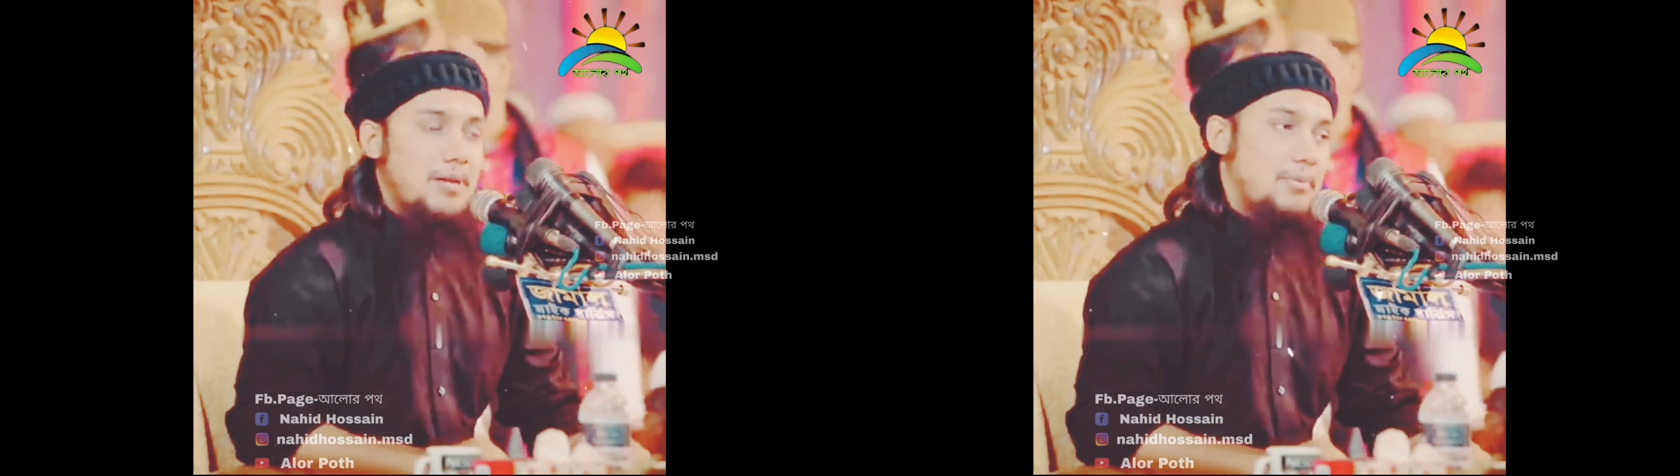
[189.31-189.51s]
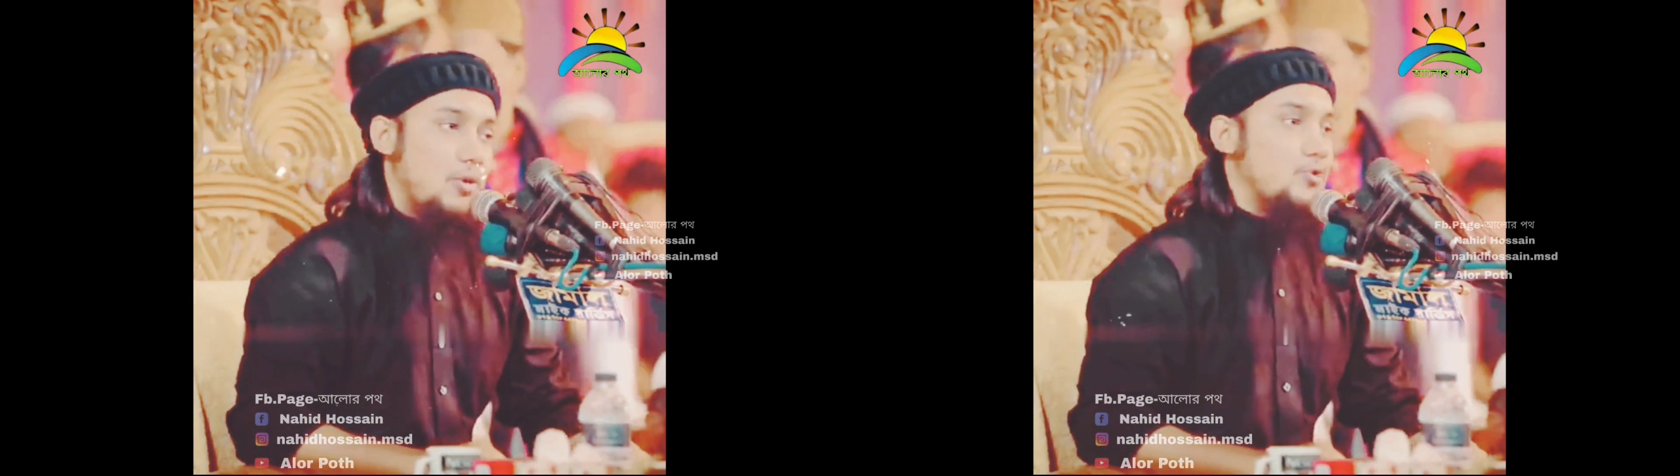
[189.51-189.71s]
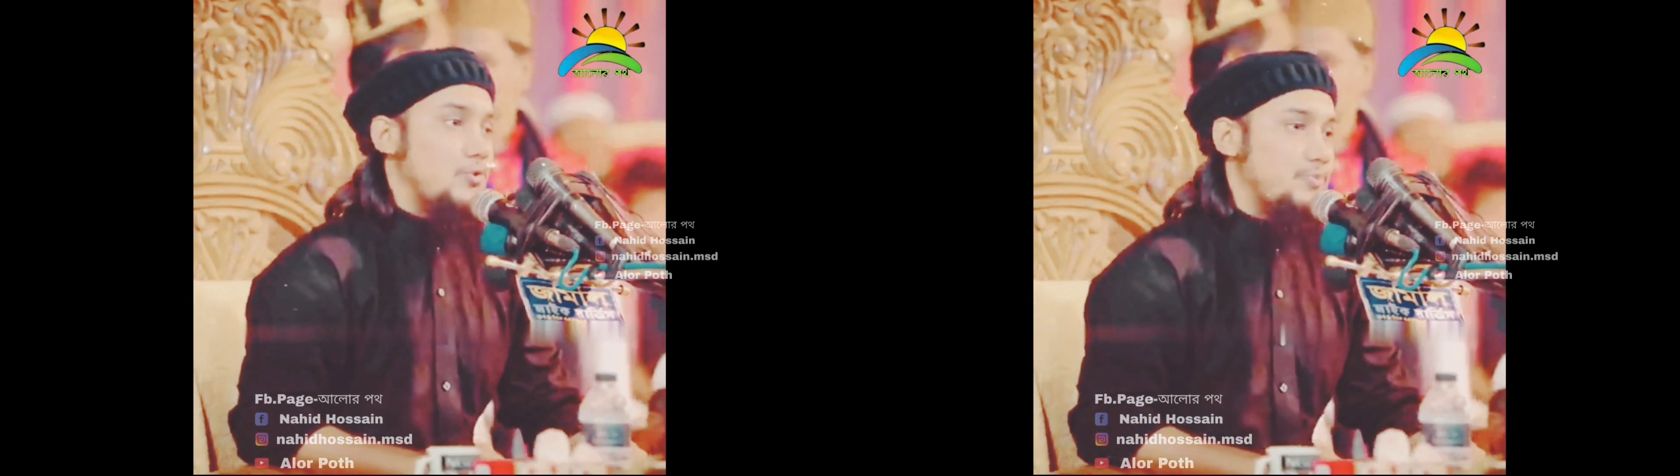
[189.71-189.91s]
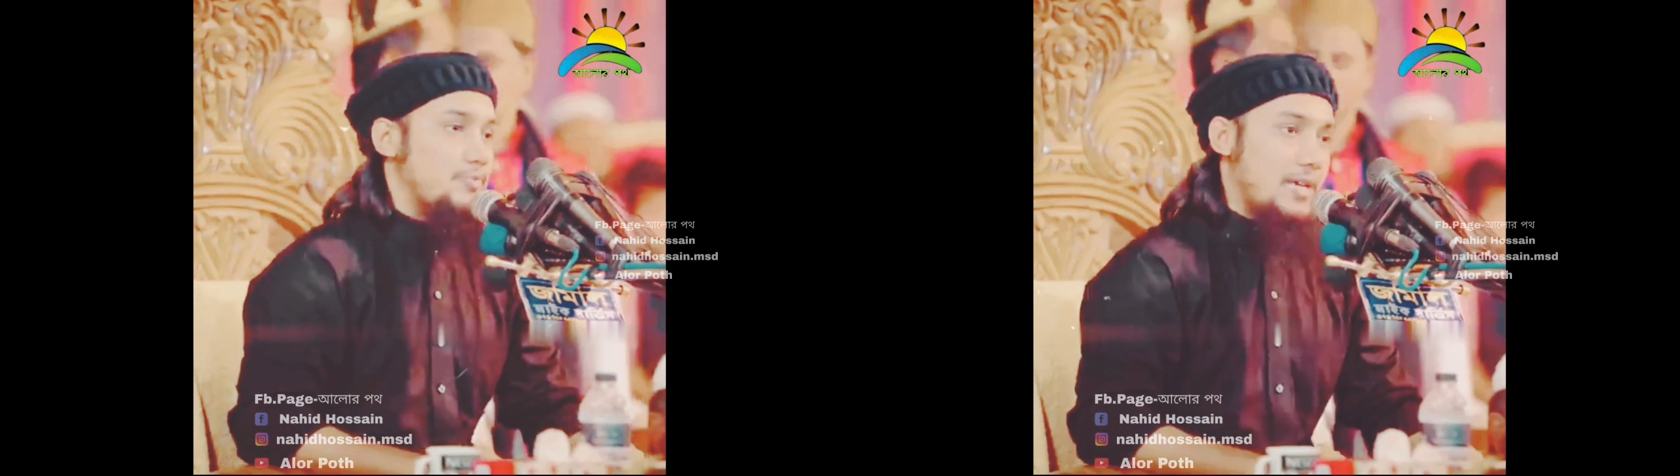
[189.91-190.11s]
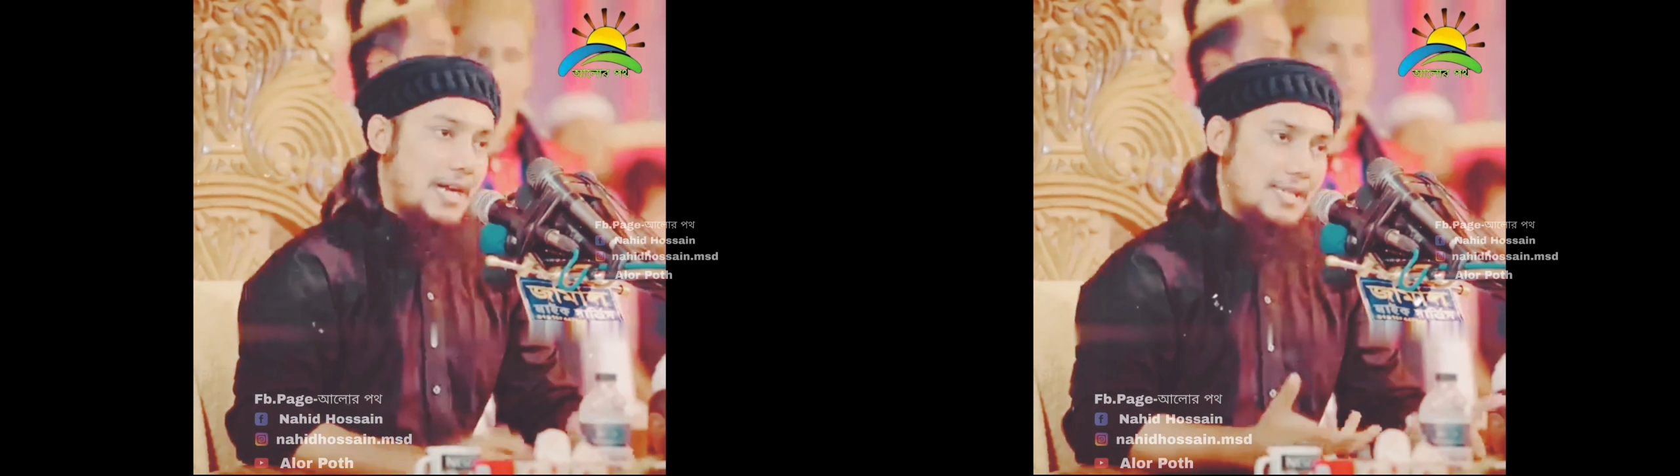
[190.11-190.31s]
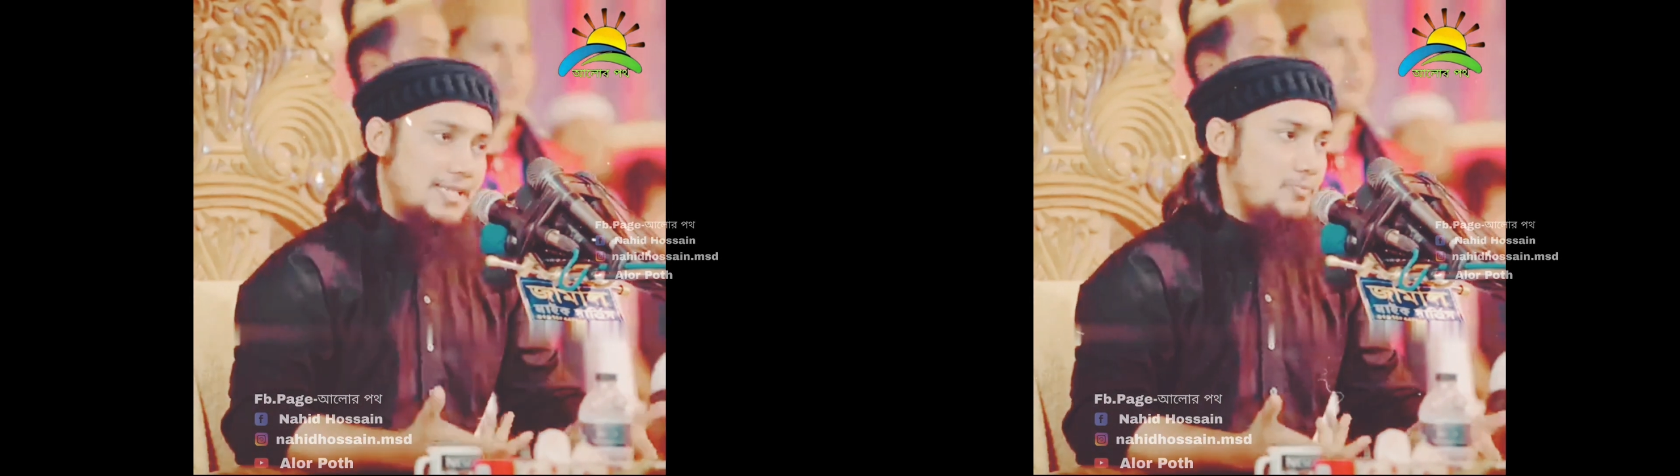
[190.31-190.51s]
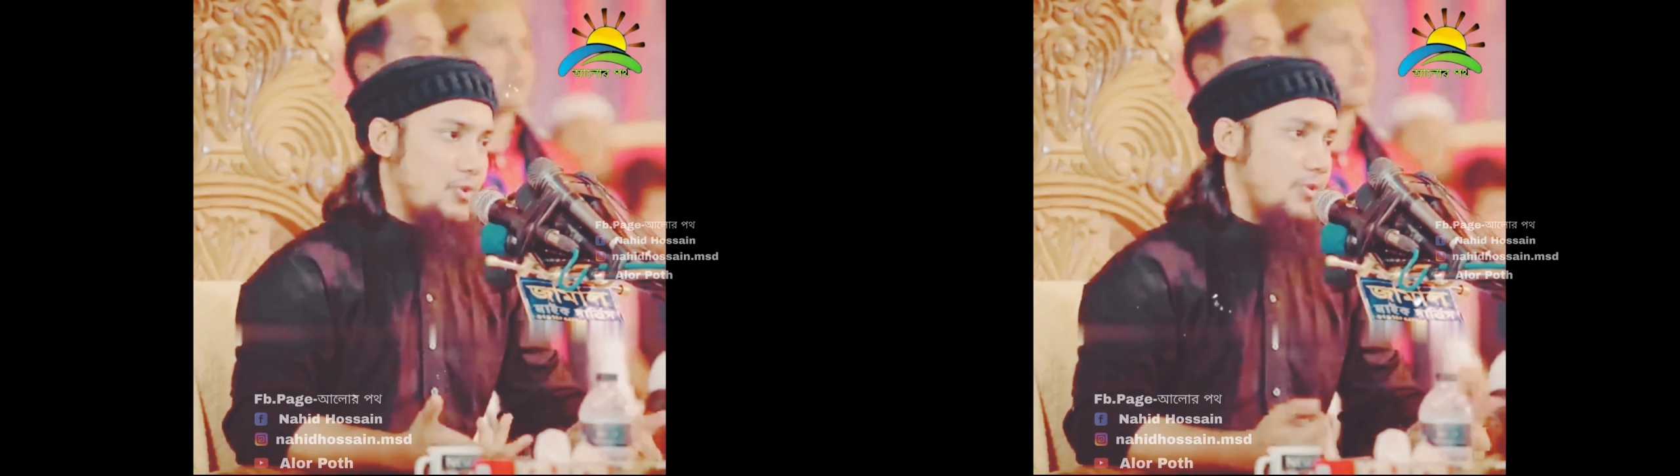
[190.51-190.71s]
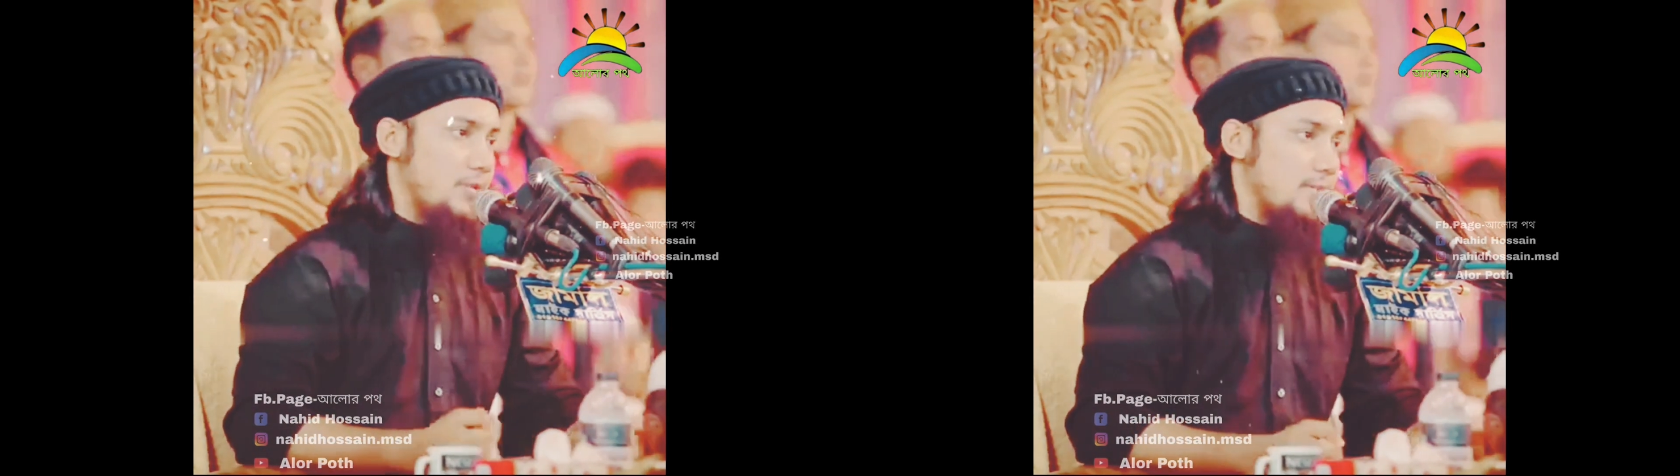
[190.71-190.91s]
বাবেলুদ হাদিসে
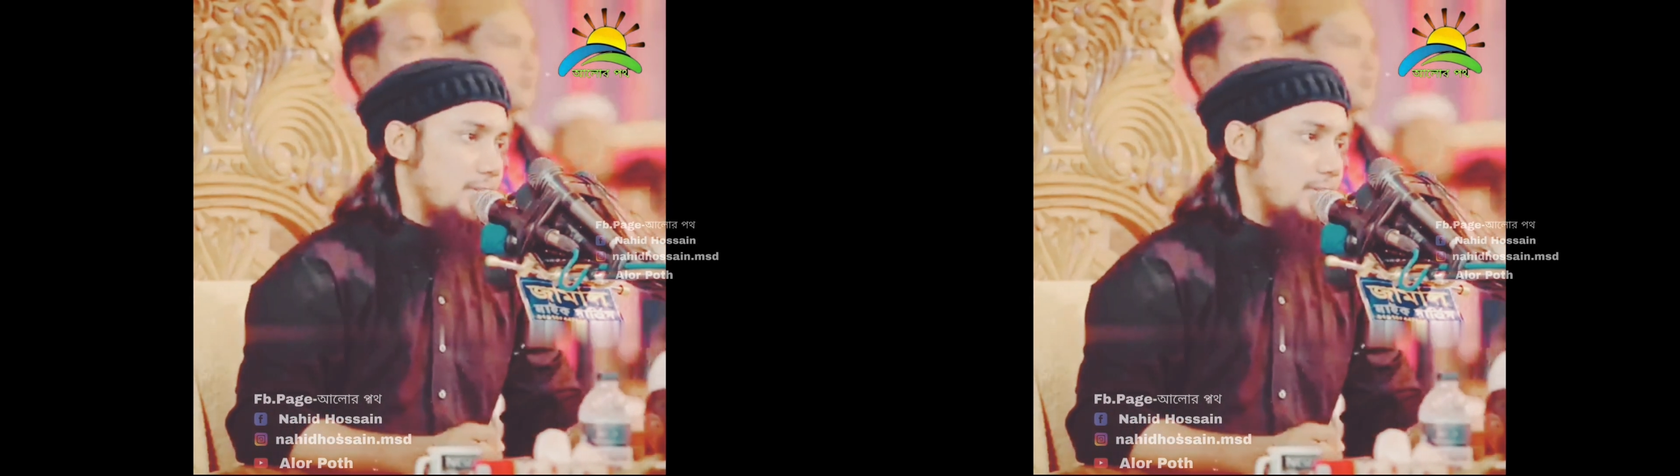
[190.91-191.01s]
বর্ণিত